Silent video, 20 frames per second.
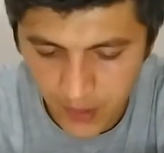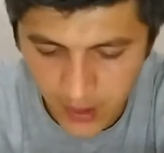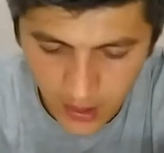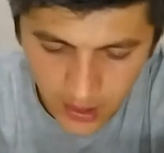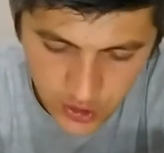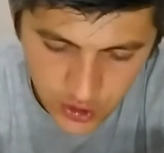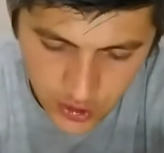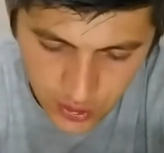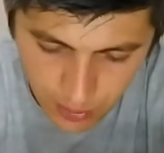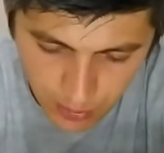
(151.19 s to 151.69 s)

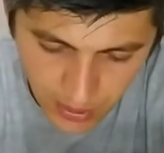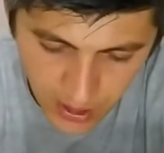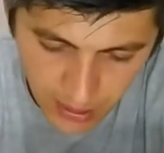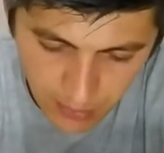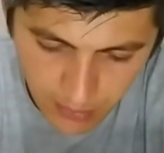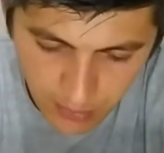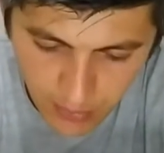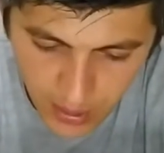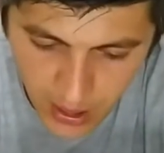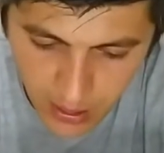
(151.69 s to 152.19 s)
Kaç
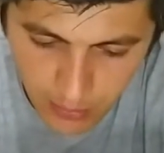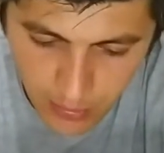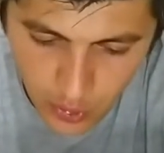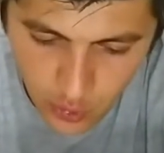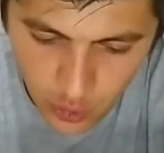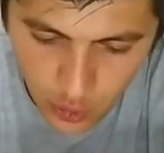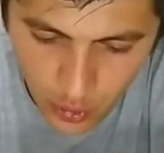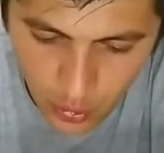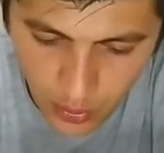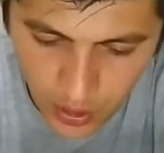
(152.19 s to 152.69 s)
milim milim
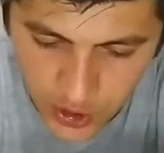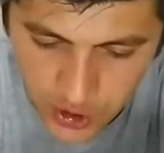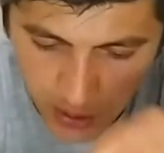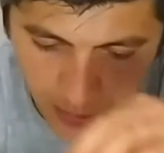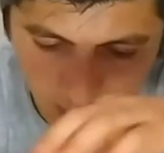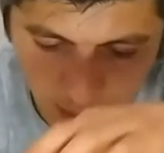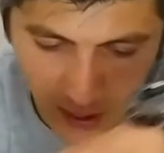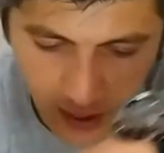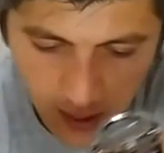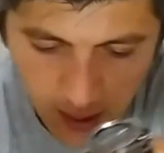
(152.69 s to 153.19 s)
yazıyor mu
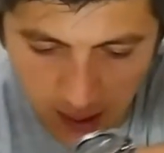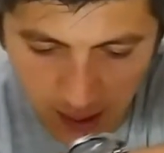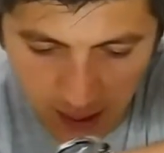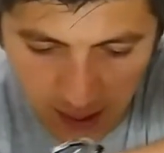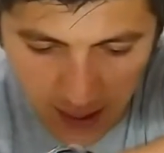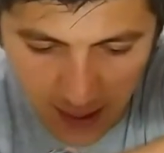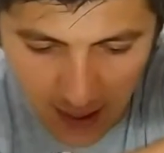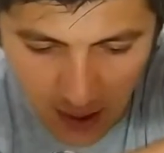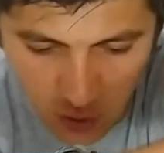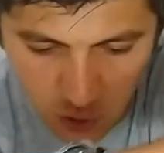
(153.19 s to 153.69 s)
acaba?
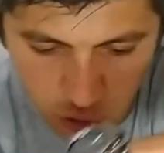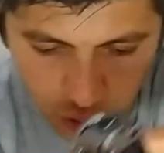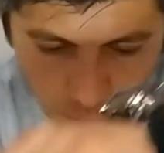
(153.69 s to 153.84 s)
Yani